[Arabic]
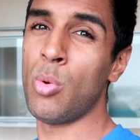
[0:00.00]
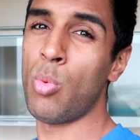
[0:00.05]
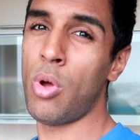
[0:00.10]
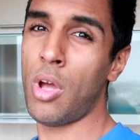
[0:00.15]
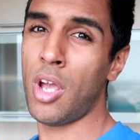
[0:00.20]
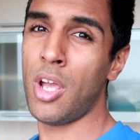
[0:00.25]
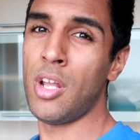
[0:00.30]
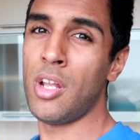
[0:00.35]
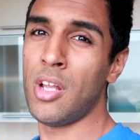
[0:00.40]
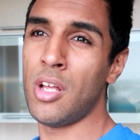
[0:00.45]

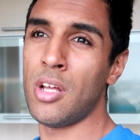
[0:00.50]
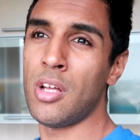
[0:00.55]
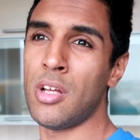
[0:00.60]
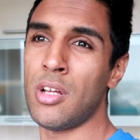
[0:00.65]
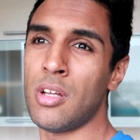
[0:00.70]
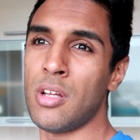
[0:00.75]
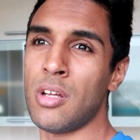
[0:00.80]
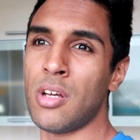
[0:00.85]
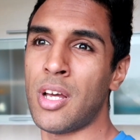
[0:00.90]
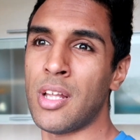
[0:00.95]

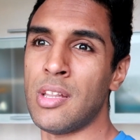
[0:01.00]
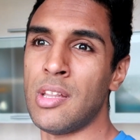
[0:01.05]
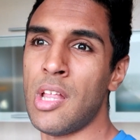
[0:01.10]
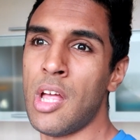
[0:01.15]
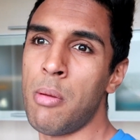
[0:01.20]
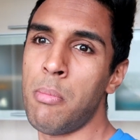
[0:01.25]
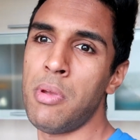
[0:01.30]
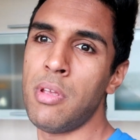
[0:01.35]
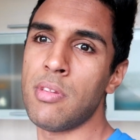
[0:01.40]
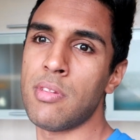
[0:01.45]
واقيلا
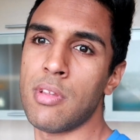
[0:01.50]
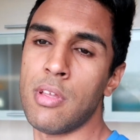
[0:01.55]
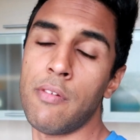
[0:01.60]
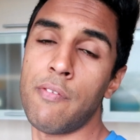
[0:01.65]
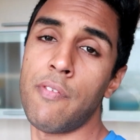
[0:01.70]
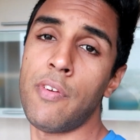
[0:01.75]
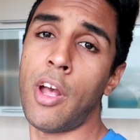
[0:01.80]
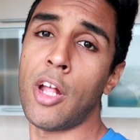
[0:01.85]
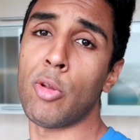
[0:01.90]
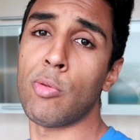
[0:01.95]
خدامين
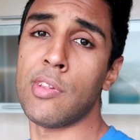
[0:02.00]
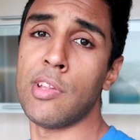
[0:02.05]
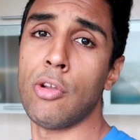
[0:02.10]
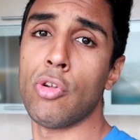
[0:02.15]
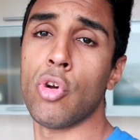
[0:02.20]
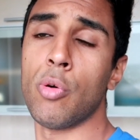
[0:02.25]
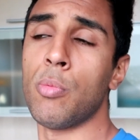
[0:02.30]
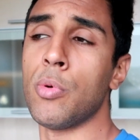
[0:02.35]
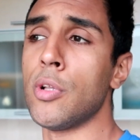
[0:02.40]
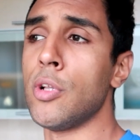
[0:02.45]
كيف في غيوصلني
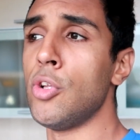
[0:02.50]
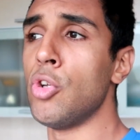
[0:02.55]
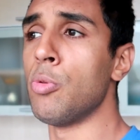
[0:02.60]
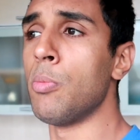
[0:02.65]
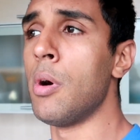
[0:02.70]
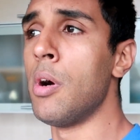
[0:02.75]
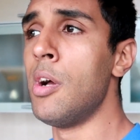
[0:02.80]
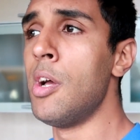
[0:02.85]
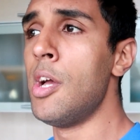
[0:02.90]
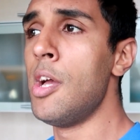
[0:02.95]
الكوموند
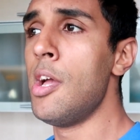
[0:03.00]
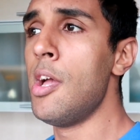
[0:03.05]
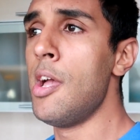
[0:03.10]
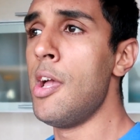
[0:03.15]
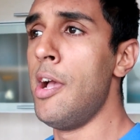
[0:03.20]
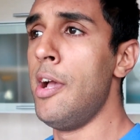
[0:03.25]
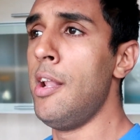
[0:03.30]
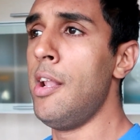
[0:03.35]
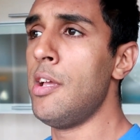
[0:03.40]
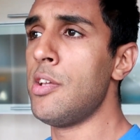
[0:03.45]
اليوم
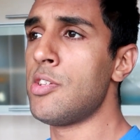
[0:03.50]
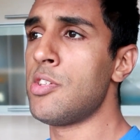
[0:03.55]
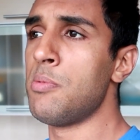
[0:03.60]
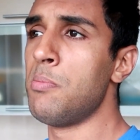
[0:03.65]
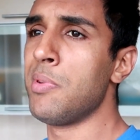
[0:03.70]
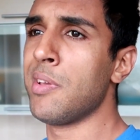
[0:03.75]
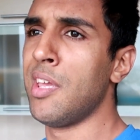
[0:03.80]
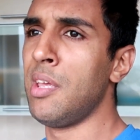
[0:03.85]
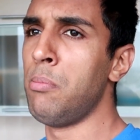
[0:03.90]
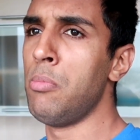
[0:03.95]
علاش
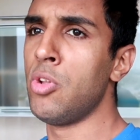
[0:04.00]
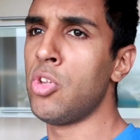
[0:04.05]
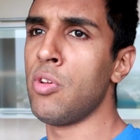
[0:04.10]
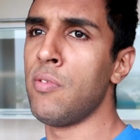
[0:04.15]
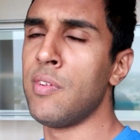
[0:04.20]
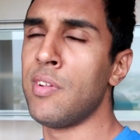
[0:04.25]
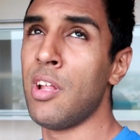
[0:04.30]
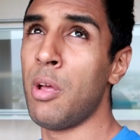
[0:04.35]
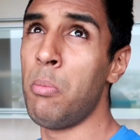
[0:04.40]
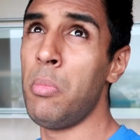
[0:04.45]
ما كاين ملتي
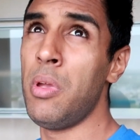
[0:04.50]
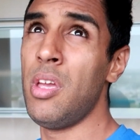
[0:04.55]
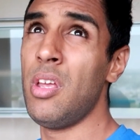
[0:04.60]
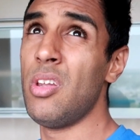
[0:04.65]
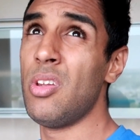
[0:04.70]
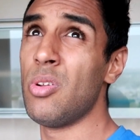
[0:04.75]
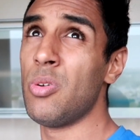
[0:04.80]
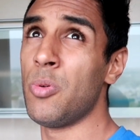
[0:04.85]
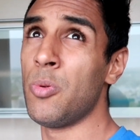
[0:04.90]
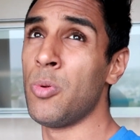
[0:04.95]

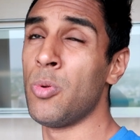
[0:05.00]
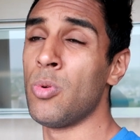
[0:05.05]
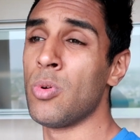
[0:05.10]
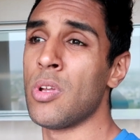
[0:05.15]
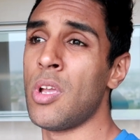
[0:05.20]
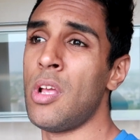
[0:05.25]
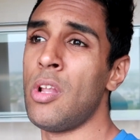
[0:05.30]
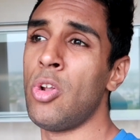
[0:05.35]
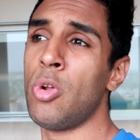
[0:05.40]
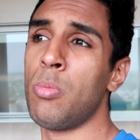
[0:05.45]
فيتامين
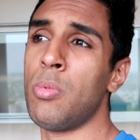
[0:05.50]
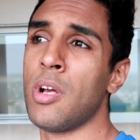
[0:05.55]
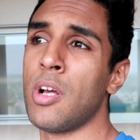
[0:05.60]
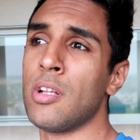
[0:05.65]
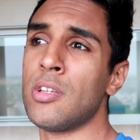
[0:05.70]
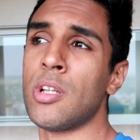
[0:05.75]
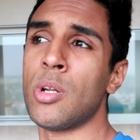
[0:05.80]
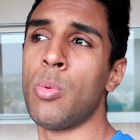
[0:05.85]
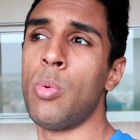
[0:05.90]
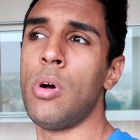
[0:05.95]
وكاين لوميكا
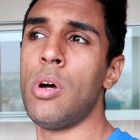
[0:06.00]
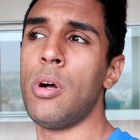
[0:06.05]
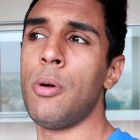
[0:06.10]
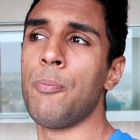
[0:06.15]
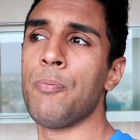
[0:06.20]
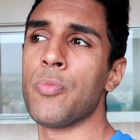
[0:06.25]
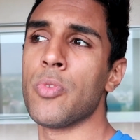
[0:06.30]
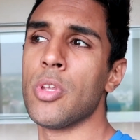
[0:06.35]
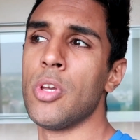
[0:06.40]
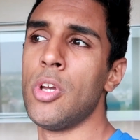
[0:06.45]
3
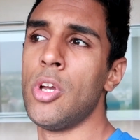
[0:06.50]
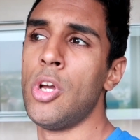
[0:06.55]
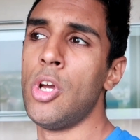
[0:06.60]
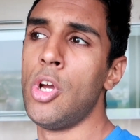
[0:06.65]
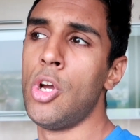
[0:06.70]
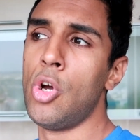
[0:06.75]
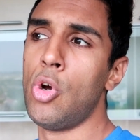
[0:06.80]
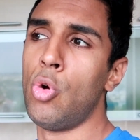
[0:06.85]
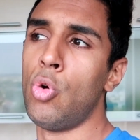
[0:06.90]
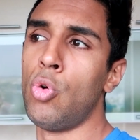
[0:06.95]

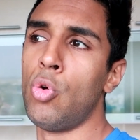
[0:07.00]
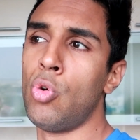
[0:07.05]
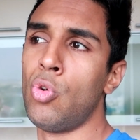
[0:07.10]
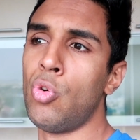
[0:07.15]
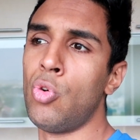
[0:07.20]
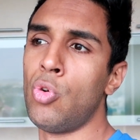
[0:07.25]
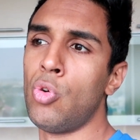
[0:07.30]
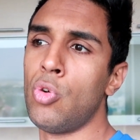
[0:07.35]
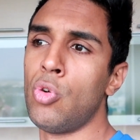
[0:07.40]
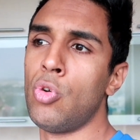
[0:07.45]

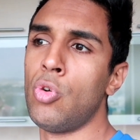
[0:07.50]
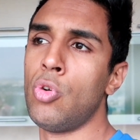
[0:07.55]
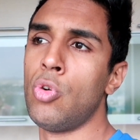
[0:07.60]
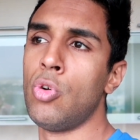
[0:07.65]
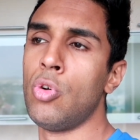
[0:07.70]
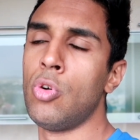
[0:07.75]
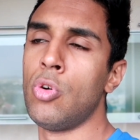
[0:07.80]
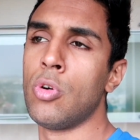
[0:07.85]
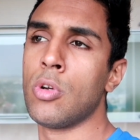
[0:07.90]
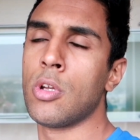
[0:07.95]

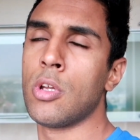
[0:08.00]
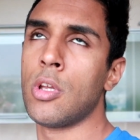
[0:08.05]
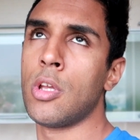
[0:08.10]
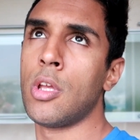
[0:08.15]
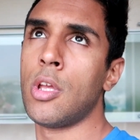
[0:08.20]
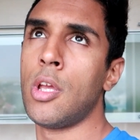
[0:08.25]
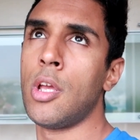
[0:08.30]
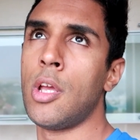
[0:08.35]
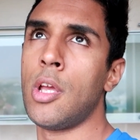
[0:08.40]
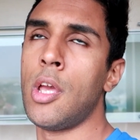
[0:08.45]
و
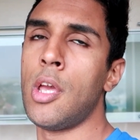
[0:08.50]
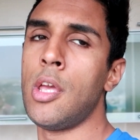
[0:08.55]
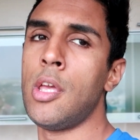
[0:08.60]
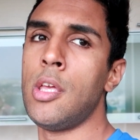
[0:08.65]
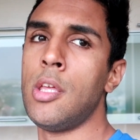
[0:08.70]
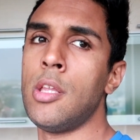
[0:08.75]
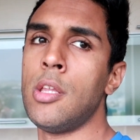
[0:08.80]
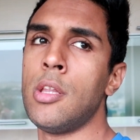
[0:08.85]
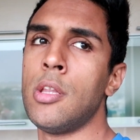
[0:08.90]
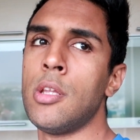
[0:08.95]

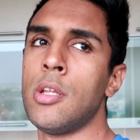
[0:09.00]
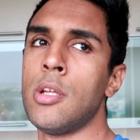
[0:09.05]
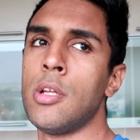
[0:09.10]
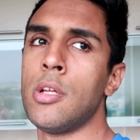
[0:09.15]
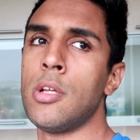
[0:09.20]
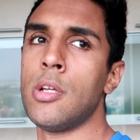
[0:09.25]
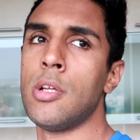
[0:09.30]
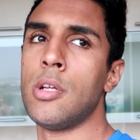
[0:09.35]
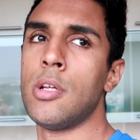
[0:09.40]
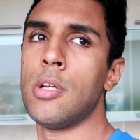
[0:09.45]
كاين
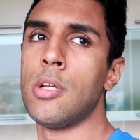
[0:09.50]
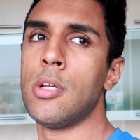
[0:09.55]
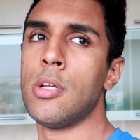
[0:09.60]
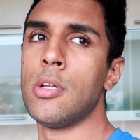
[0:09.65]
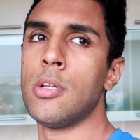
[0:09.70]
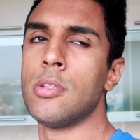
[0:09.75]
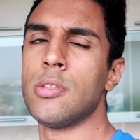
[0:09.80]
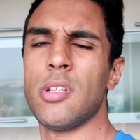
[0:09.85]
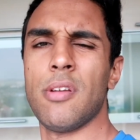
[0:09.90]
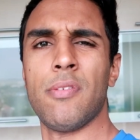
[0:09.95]

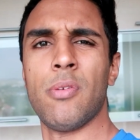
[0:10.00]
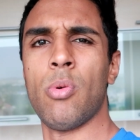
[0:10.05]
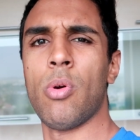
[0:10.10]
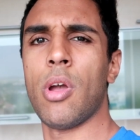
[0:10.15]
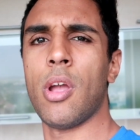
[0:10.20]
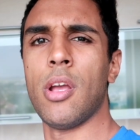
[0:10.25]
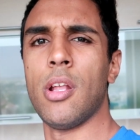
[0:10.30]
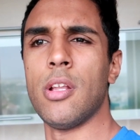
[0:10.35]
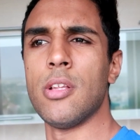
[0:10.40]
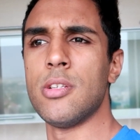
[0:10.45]
صافي
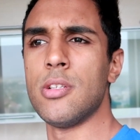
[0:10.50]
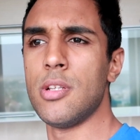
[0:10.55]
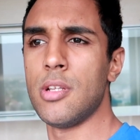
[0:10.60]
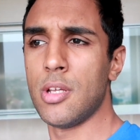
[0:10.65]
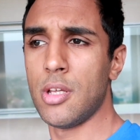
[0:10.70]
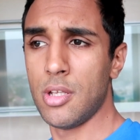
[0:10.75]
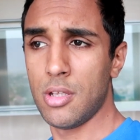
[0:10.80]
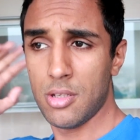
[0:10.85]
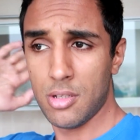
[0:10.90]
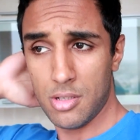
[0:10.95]
واقيلا هادشي اللي
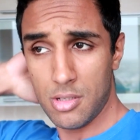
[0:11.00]
كاين